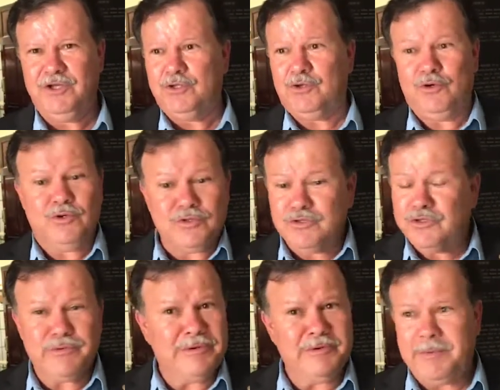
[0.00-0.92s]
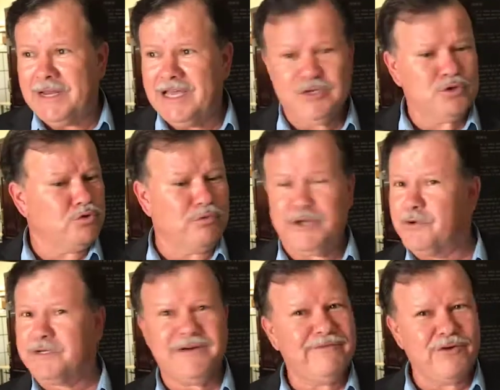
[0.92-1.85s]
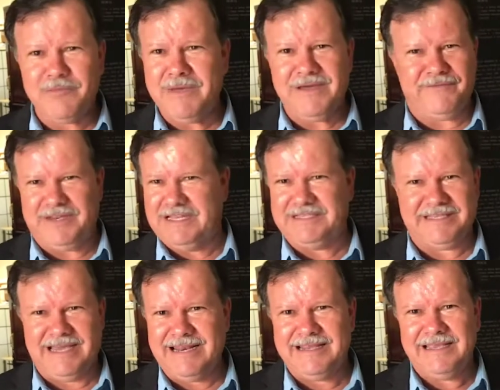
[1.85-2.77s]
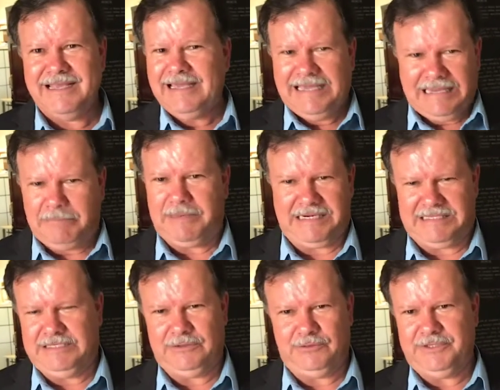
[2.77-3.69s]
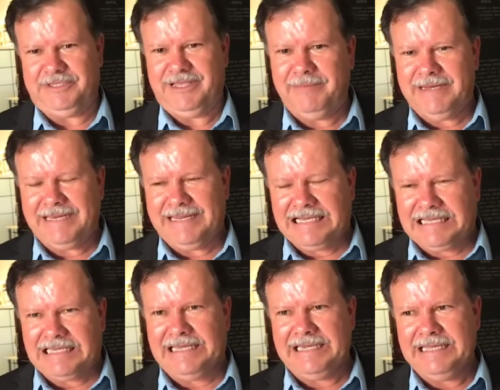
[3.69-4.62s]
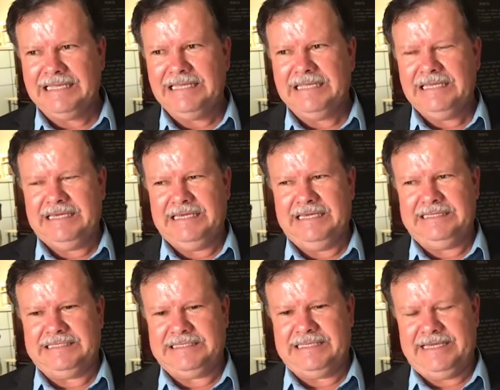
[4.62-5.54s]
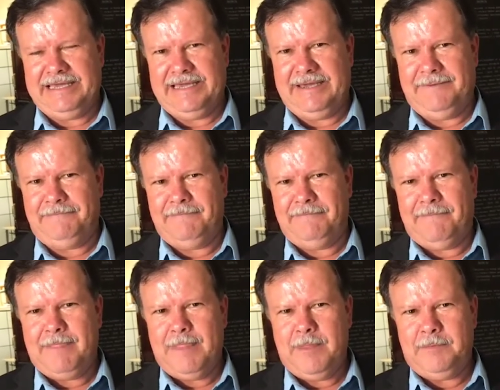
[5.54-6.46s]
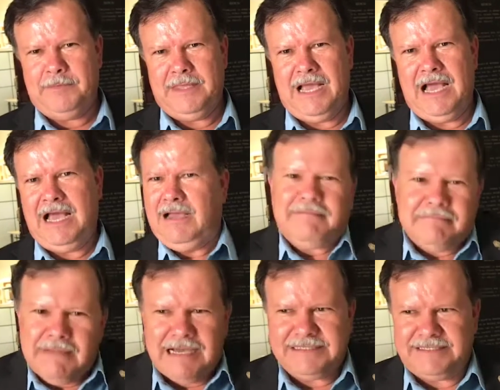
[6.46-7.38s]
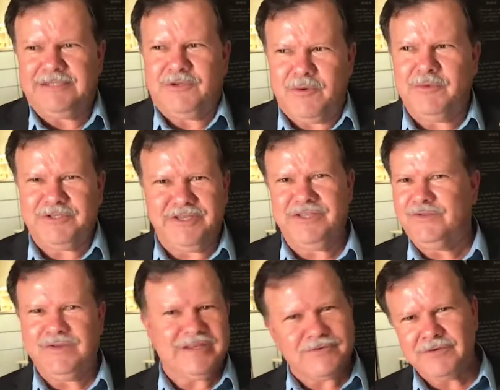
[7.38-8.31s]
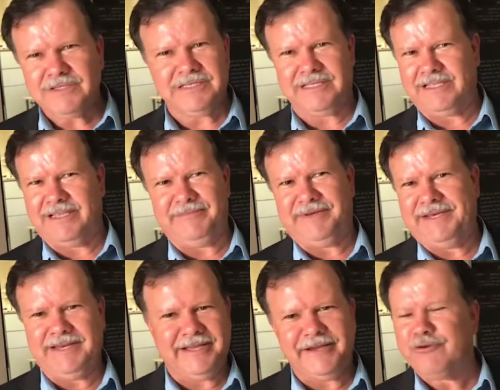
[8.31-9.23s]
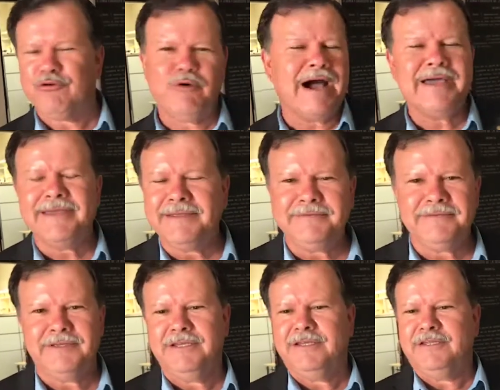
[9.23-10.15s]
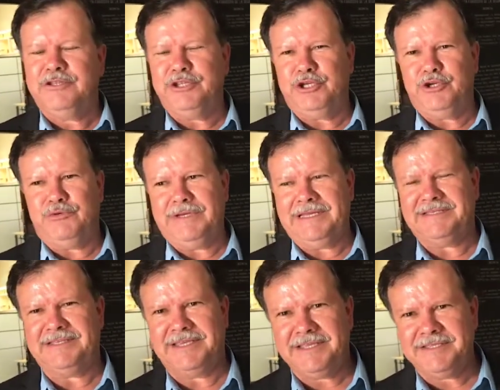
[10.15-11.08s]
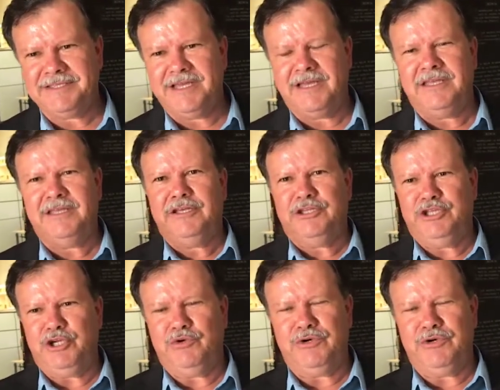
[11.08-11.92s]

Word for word: Todos contribuimos para eso, no hay otra forma de financiar el partido, de tal manera que este, Así es como se hizo las cosas, de tal manera que no hay ni una exigencia, ni